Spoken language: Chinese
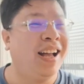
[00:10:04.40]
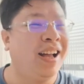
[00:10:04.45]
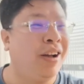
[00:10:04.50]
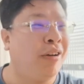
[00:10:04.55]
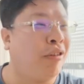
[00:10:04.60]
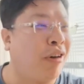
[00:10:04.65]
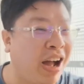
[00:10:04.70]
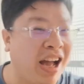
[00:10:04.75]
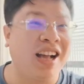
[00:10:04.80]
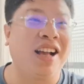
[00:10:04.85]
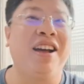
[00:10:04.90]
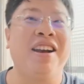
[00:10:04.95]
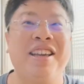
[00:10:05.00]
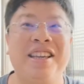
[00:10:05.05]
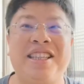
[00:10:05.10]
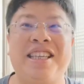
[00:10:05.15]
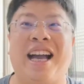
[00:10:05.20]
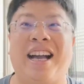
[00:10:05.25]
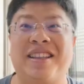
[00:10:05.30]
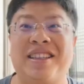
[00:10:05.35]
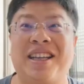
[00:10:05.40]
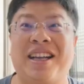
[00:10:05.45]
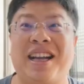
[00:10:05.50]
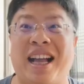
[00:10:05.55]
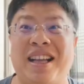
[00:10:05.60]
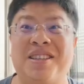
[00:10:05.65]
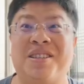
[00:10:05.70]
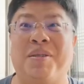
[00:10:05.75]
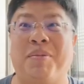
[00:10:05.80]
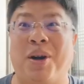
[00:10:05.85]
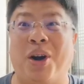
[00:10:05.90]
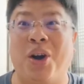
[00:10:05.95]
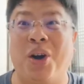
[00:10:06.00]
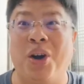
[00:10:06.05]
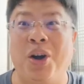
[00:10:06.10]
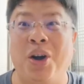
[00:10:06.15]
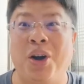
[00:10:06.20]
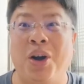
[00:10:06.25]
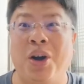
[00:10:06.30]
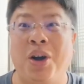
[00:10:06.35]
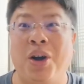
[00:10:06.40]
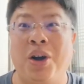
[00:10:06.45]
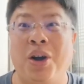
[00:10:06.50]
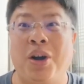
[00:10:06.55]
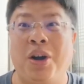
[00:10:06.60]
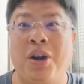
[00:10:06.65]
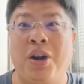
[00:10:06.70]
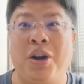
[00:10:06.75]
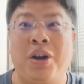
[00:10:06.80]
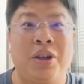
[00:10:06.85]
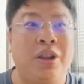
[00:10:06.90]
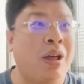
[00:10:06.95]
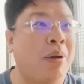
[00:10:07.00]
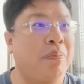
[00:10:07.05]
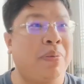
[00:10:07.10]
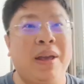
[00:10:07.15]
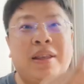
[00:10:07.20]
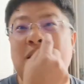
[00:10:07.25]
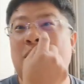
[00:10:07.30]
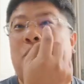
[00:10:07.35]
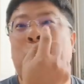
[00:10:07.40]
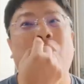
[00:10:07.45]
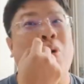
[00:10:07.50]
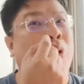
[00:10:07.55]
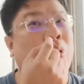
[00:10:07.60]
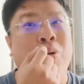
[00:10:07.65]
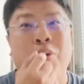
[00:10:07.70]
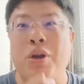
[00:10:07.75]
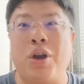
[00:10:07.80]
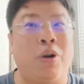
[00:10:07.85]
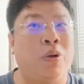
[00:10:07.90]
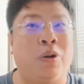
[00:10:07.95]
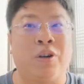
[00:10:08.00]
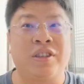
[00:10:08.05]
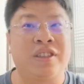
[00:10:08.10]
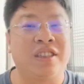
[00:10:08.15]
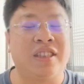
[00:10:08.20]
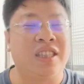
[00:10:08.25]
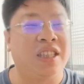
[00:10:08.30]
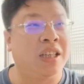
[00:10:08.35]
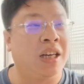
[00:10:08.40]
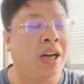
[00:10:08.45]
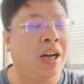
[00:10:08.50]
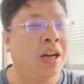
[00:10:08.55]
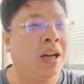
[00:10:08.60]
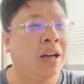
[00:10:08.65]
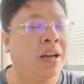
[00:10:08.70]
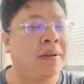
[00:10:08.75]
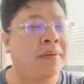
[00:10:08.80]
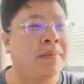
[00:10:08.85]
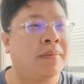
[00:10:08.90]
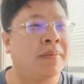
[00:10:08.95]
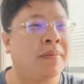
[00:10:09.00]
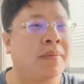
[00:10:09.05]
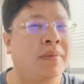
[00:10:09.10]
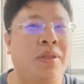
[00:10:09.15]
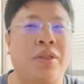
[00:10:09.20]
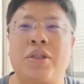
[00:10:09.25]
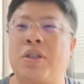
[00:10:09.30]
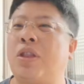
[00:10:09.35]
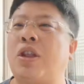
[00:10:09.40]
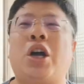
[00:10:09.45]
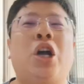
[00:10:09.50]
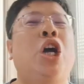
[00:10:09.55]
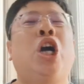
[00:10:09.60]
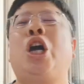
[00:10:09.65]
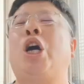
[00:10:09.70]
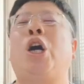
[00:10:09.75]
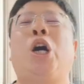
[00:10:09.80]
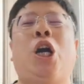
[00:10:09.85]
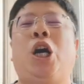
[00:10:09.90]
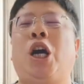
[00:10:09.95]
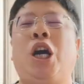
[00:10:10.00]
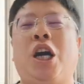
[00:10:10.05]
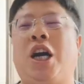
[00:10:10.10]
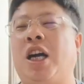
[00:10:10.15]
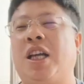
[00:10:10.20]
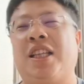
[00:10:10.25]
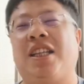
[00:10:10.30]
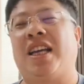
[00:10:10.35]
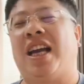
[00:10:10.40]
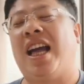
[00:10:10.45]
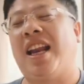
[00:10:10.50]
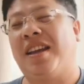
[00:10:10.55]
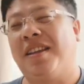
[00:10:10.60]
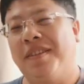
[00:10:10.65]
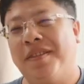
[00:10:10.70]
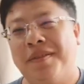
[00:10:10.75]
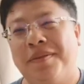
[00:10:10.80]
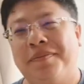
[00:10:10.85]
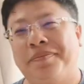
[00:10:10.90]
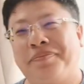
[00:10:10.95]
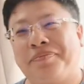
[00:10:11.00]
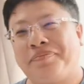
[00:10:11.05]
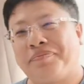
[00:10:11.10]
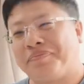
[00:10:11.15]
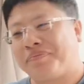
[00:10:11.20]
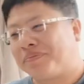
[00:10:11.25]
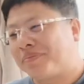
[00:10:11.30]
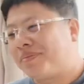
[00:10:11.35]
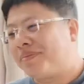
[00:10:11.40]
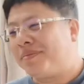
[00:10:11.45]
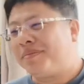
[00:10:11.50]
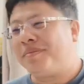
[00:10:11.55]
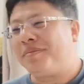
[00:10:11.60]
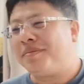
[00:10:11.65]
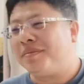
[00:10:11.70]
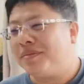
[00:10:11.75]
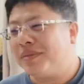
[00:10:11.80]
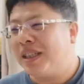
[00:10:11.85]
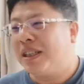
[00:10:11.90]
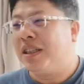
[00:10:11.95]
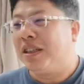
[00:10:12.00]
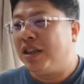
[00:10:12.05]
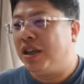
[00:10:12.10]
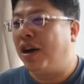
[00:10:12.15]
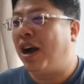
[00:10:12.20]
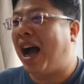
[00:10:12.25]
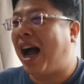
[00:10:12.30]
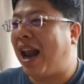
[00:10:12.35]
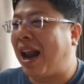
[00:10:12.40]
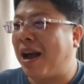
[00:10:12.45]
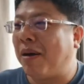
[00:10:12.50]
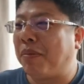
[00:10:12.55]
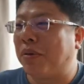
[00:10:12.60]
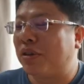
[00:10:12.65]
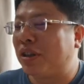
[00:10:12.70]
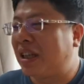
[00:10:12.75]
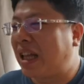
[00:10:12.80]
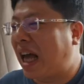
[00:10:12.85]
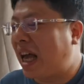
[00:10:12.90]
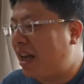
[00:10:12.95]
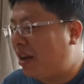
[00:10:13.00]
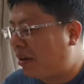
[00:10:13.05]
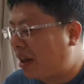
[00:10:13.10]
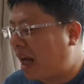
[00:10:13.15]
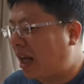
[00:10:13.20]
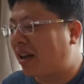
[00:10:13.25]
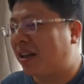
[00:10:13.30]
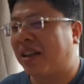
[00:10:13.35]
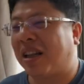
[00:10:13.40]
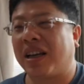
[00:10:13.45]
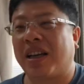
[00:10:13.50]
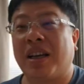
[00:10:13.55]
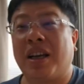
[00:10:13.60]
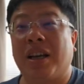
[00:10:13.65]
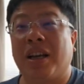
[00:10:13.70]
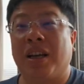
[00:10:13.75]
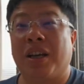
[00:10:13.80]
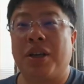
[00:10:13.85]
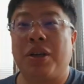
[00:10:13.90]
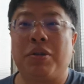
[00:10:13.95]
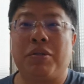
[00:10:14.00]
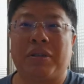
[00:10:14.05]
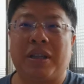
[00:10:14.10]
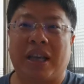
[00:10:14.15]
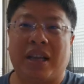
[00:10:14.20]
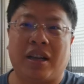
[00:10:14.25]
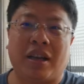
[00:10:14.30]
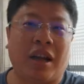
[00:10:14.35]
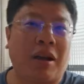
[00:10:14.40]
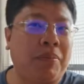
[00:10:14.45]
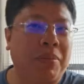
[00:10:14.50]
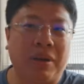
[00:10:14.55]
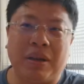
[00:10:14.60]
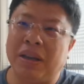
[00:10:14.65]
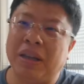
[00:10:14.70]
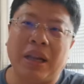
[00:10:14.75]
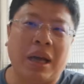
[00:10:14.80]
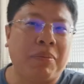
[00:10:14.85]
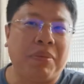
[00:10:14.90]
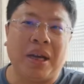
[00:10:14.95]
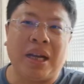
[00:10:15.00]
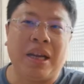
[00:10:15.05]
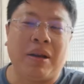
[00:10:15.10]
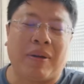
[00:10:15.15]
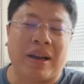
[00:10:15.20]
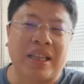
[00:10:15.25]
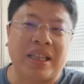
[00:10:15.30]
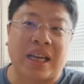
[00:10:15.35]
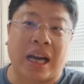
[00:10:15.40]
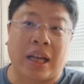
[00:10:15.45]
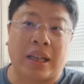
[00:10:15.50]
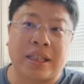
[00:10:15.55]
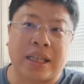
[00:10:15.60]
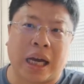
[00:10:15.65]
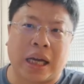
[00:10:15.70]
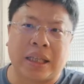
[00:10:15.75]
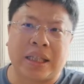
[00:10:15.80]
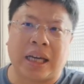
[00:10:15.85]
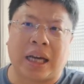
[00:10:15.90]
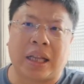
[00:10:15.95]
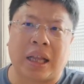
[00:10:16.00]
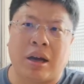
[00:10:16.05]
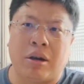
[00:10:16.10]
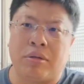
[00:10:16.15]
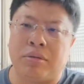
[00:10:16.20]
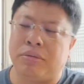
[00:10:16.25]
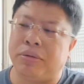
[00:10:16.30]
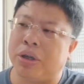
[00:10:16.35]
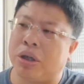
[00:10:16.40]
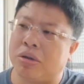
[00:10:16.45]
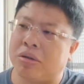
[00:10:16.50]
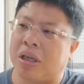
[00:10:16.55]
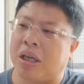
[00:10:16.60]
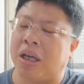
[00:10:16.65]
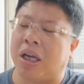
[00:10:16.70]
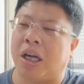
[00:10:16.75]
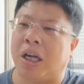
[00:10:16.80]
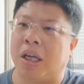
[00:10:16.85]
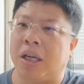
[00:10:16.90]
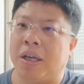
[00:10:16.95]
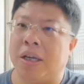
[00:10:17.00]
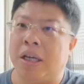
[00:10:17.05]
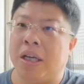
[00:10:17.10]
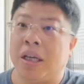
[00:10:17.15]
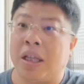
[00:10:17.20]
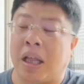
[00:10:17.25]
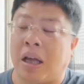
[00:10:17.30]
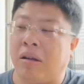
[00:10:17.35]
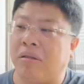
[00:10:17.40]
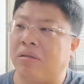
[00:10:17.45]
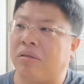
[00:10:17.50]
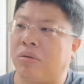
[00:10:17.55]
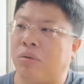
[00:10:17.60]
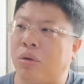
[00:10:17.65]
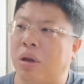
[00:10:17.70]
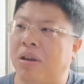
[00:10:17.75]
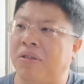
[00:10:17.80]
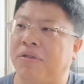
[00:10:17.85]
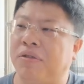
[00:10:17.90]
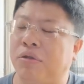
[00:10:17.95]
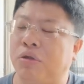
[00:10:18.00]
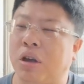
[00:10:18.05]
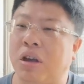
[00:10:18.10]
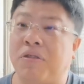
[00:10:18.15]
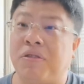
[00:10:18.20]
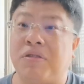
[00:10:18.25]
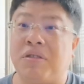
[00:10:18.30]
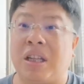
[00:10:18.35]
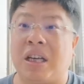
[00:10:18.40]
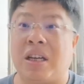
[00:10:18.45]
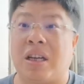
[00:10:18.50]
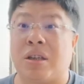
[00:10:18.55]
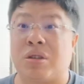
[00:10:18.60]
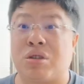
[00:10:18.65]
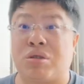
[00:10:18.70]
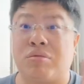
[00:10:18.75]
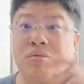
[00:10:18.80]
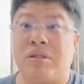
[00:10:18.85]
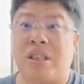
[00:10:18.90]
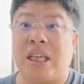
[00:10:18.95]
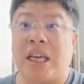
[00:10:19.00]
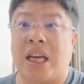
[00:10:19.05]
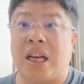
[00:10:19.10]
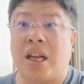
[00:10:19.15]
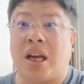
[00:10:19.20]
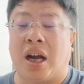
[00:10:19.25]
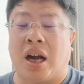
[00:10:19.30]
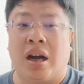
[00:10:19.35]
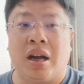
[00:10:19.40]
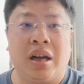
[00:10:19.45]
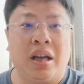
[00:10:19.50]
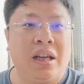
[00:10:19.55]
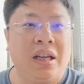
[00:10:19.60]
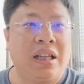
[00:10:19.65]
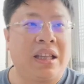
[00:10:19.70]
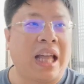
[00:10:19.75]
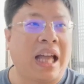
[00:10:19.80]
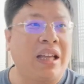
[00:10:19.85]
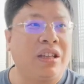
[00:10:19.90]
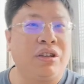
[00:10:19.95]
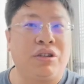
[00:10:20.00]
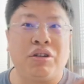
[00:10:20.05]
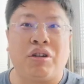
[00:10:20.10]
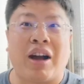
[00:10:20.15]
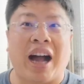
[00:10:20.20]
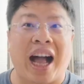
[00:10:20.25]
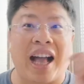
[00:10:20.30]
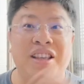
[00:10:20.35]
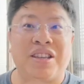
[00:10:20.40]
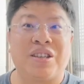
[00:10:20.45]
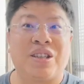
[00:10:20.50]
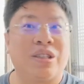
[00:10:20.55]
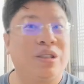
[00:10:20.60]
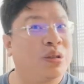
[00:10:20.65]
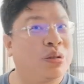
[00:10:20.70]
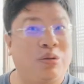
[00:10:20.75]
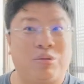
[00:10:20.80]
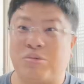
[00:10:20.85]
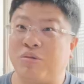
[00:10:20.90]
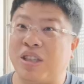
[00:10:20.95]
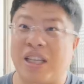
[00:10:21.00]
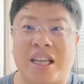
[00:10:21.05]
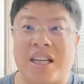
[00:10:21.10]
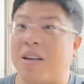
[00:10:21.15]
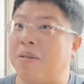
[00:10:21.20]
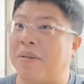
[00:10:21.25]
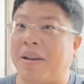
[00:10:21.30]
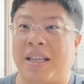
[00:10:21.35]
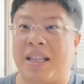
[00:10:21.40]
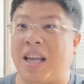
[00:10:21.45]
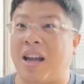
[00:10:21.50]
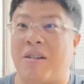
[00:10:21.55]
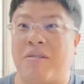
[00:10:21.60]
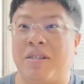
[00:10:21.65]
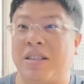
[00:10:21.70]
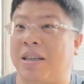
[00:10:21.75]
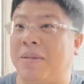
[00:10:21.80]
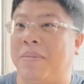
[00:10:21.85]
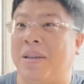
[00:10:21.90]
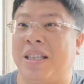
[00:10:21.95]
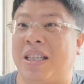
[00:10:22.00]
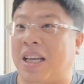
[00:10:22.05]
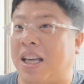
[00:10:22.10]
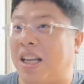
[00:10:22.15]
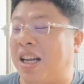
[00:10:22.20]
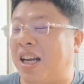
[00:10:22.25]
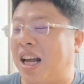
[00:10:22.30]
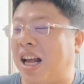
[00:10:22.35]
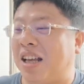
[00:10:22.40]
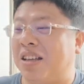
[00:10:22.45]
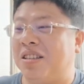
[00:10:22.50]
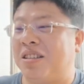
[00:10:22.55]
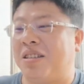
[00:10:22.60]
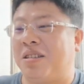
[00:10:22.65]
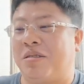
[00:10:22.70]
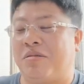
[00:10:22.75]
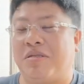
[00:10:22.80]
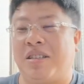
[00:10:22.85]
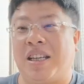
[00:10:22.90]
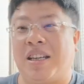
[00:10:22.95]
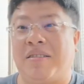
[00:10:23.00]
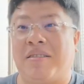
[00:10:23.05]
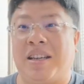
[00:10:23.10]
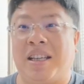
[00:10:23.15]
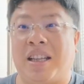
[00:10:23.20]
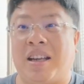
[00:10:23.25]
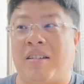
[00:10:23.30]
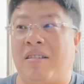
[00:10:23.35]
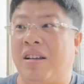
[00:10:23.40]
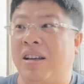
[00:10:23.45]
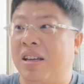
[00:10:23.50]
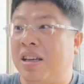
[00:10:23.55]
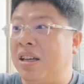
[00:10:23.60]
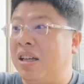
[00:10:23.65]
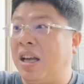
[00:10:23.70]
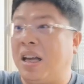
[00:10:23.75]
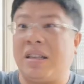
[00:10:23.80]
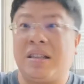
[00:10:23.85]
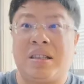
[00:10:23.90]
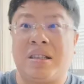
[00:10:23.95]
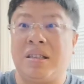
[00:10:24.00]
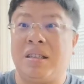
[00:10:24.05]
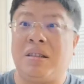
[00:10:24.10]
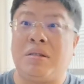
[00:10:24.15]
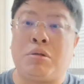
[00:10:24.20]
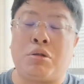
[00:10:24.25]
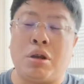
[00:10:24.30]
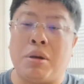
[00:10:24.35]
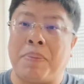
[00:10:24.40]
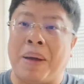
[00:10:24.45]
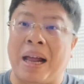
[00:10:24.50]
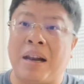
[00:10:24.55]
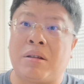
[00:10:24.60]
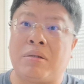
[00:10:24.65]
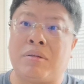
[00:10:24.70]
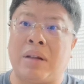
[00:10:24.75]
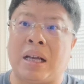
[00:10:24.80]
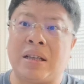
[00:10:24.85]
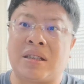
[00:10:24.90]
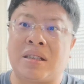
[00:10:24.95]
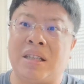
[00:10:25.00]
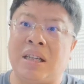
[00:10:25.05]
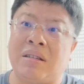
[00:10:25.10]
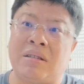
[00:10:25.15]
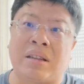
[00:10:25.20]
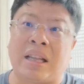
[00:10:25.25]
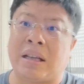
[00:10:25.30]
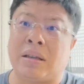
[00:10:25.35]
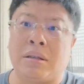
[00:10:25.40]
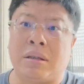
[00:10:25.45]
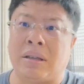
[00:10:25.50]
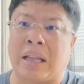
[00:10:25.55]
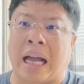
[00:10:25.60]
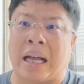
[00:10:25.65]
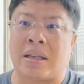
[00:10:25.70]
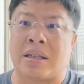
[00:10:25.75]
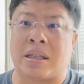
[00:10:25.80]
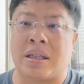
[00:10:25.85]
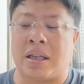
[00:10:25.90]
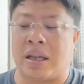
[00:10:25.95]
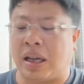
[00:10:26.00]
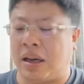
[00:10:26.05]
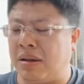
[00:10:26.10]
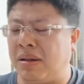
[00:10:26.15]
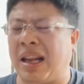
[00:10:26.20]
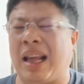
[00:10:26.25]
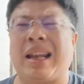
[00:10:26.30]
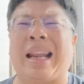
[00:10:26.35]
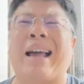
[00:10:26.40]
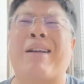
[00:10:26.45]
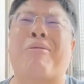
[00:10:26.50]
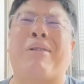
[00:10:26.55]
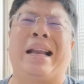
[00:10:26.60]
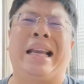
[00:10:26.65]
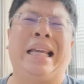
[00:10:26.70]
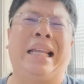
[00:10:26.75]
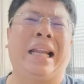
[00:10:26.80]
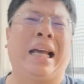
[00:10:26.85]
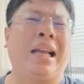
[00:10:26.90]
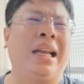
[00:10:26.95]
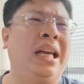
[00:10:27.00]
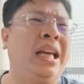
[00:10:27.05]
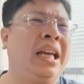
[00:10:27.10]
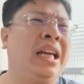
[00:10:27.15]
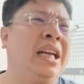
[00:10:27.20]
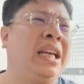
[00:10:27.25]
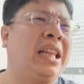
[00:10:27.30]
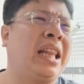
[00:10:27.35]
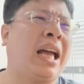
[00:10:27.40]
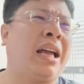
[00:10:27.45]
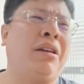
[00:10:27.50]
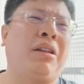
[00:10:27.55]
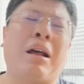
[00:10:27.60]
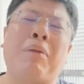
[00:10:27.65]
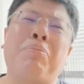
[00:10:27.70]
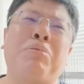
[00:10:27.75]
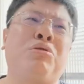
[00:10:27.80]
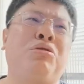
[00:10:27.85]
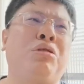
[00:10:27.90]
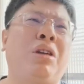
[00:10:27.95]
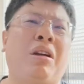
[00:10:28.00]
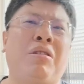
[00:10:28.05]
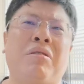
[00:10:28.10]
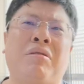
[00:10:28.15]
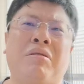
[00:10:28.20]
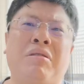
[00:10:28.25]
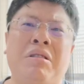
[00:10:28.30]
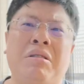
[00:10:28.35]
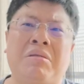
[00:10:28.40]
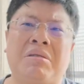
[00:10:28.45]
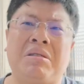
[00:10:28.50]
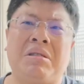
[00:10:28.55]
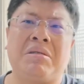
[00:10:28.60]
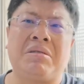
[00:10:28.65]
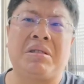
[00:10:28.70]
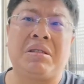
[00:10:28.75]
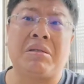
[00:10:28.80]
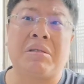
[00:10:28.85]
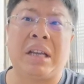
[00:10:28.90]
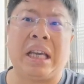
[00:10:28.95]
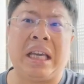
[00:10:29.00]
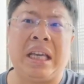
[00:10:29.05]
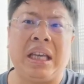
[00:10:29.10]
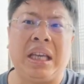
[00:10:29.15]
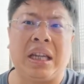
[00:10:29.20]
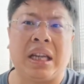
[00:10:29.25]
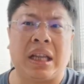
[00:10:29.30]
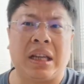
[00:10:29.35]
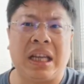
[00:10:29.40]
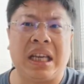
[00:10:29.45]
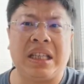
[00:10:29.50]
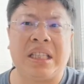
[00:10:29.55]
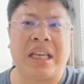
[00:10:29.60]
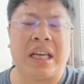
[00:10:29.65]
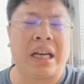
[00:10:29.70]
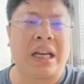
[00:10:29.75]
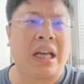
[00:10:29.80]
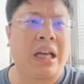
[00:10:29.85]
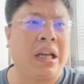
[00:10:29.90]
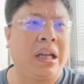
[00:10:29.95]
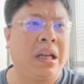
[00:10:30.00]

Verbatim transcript: 我还跟你讲这干什么？那变成我忽悠我自己啊？o 你看，有阿拉伯人，他有他的那个优点啊，不跟他不跟你玩假假假套忽悠的啊。然后对对付那个锄奸哈，他就有韩式锄奸的味道。我前面讲的韩式锄奸的味道。他直对叛徒，他直接就就打死了。那那来管你哪哪有？他不需要用用用这种内应了、内奸了